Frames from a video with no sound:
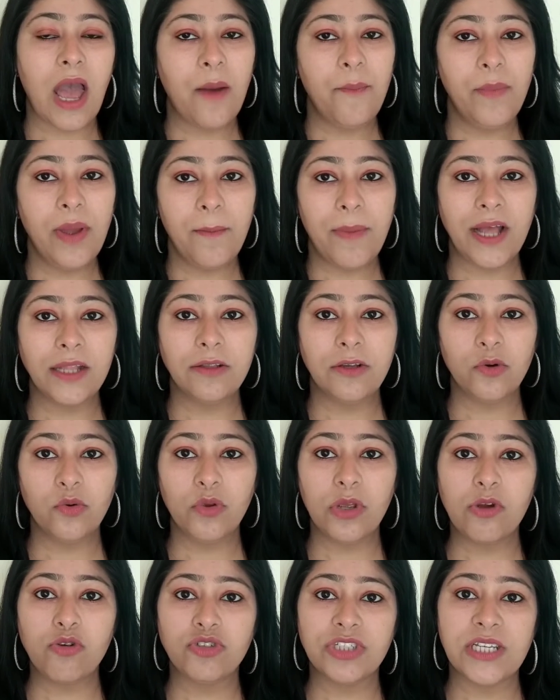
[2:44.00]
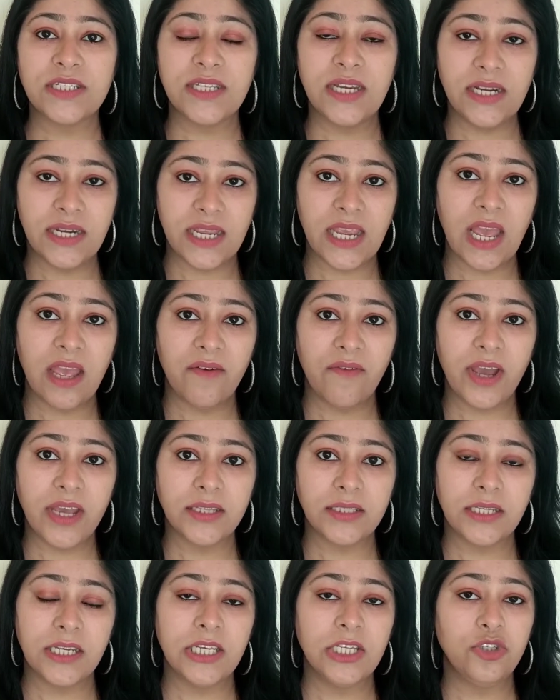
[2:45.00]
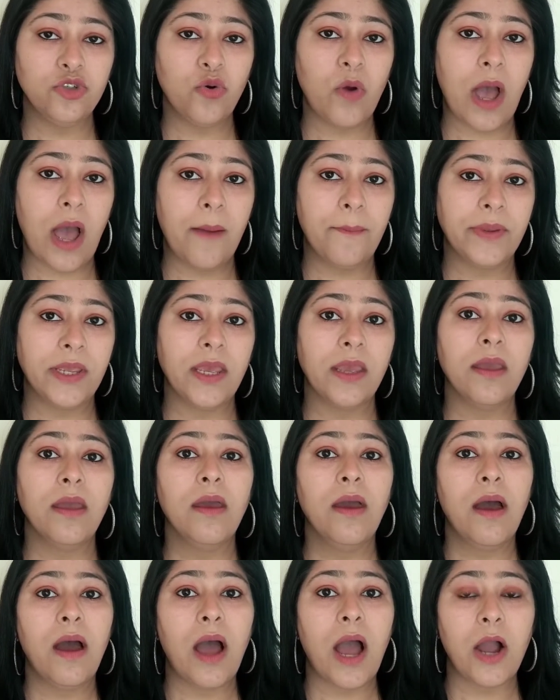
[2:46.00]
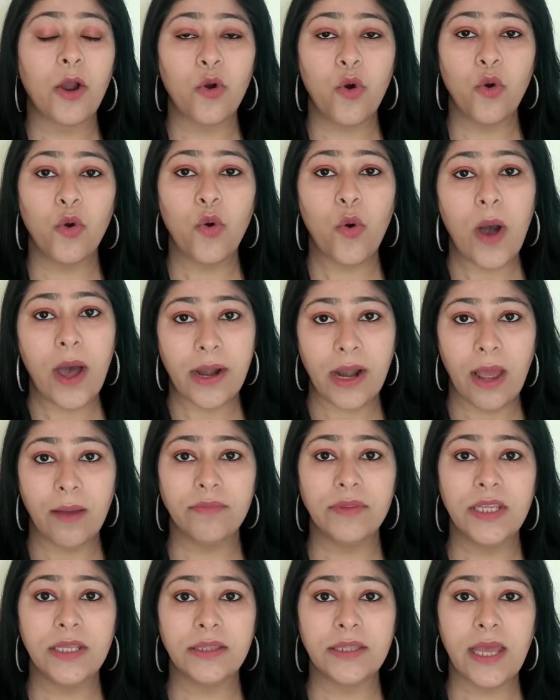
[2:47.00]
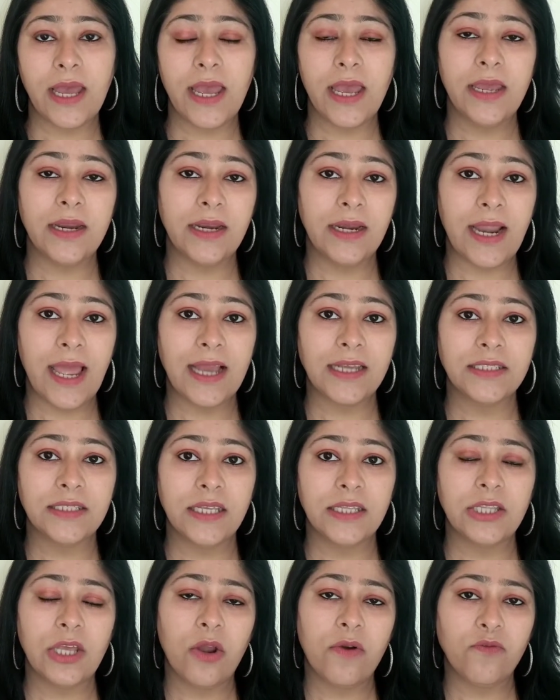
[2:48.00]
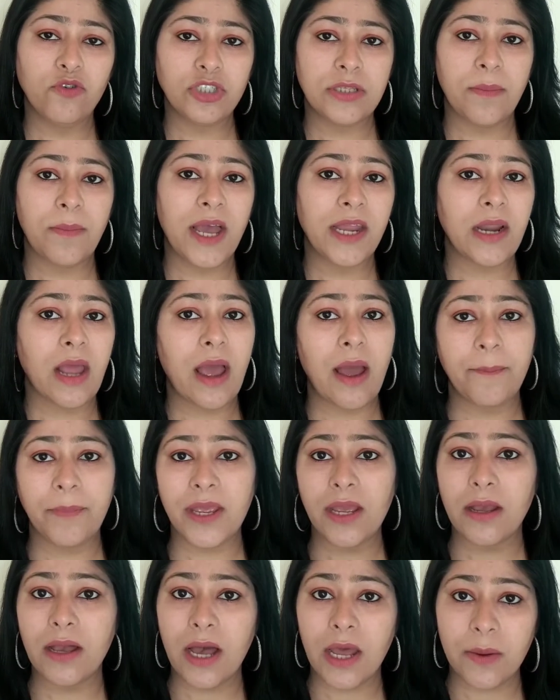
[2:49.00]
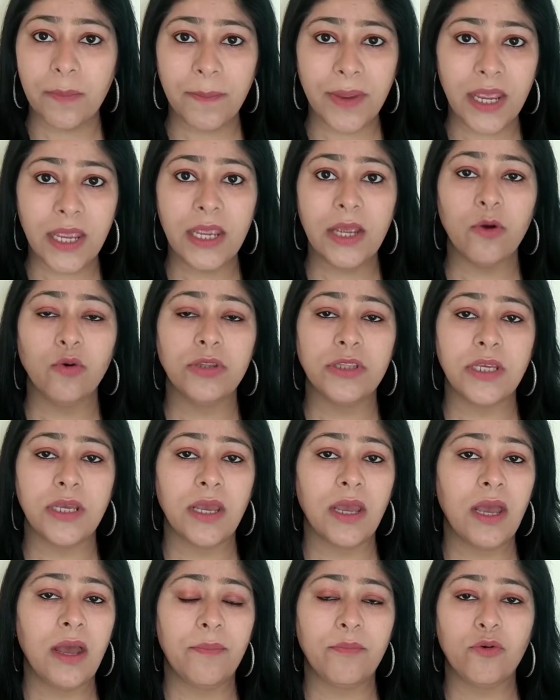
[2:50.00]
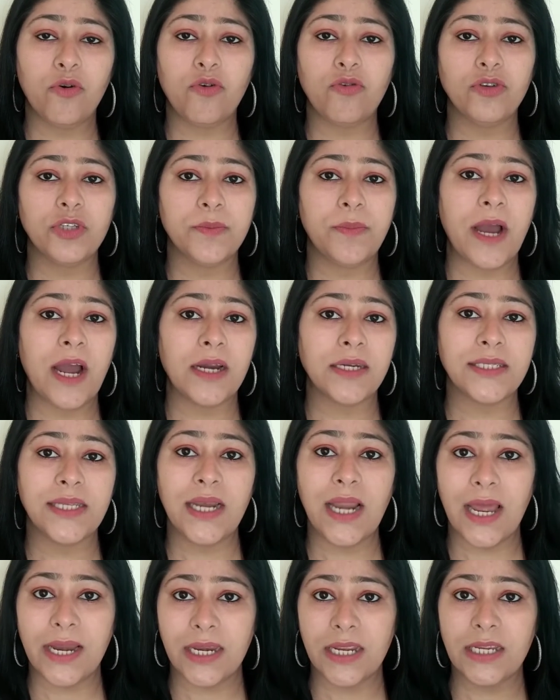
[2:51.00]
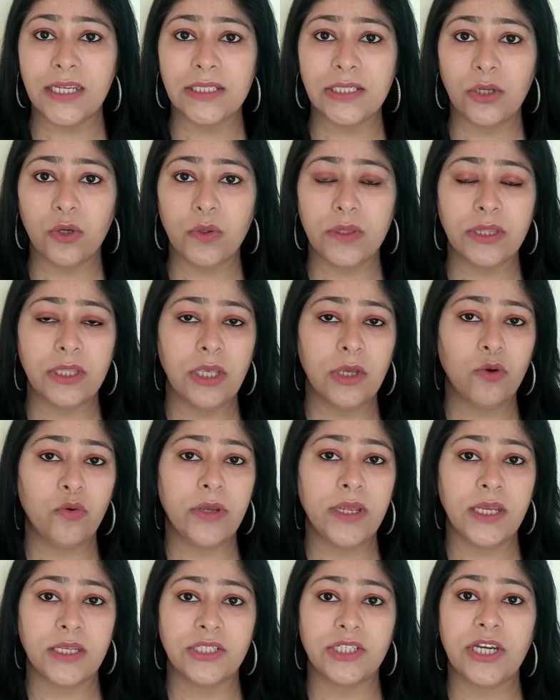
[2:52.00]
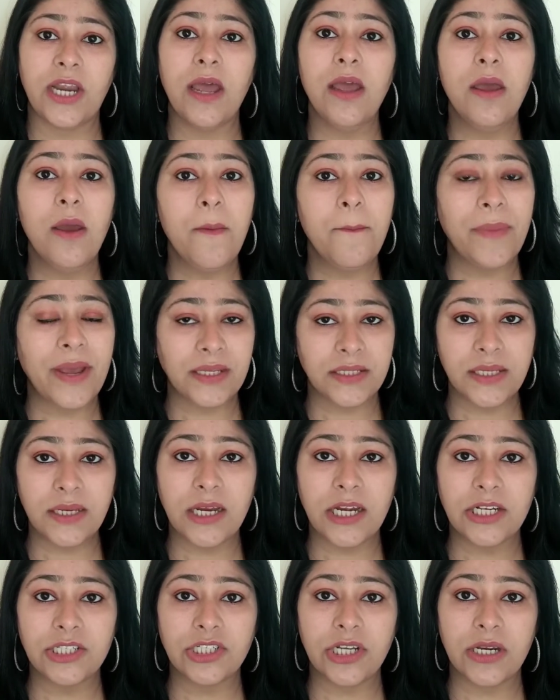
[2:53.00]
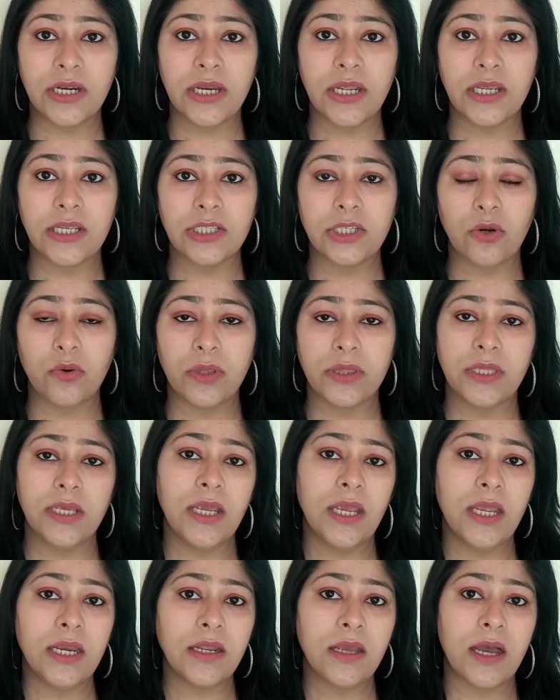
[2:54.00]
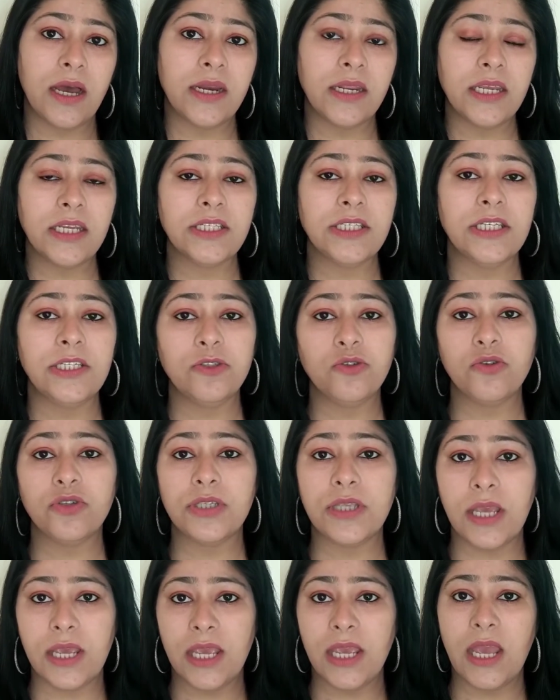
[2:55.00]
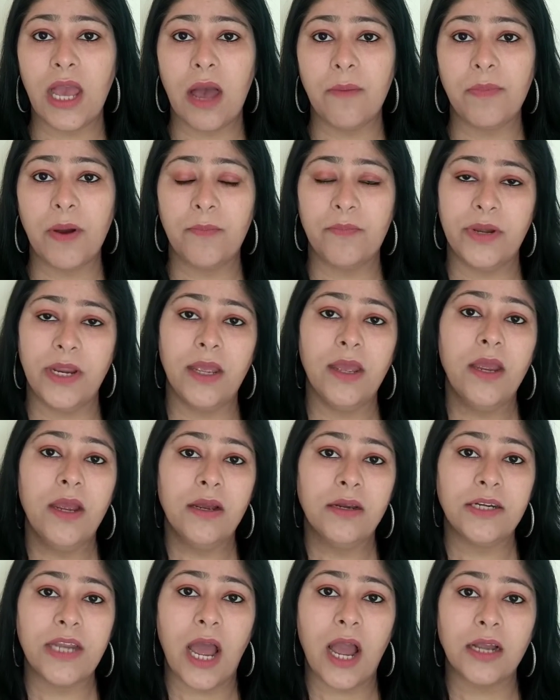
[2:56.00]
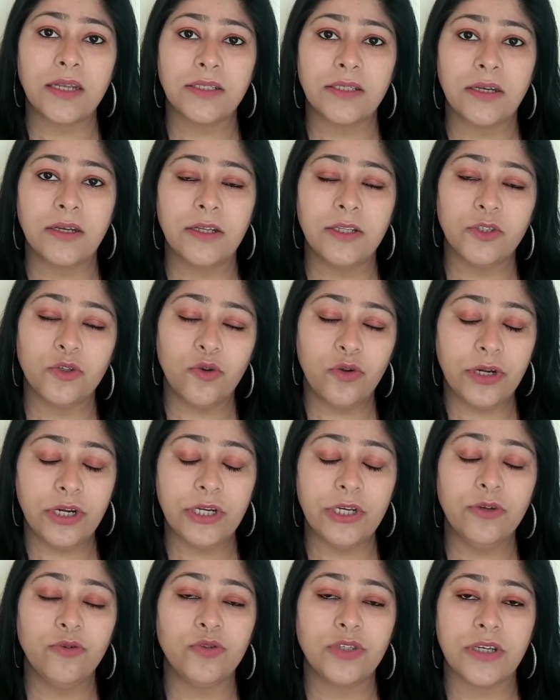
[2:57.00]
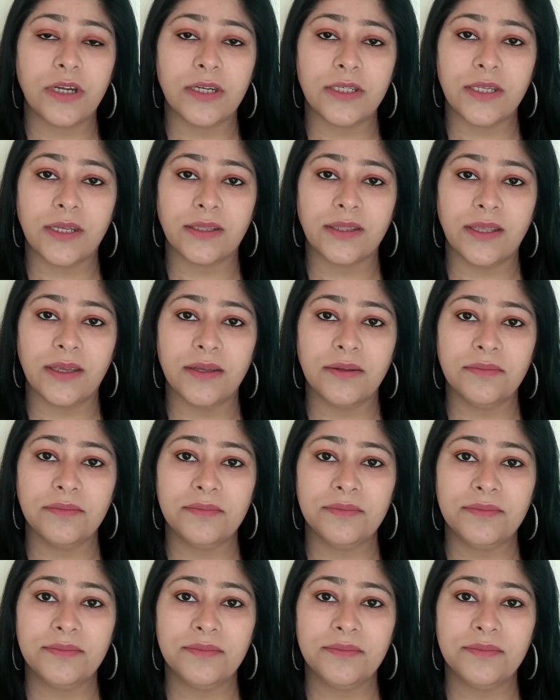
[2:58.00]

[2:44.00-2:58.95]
अब मैं बात करूंगी कुछ ऐसे डी की जो आपके आंखों को आराम देता है रिलैक्स देता है और वो सामान आपके घर में ही होते हैं आपको कुछ बाहर से लाने की जरूरत नहीं कोई एक्स्ट्रा पैसे खर्च करने की जरूरत नहीं इन घर की चीजों से ही आप अपने डार्क सर्कल्स को रिड्यूस कर सकते हैं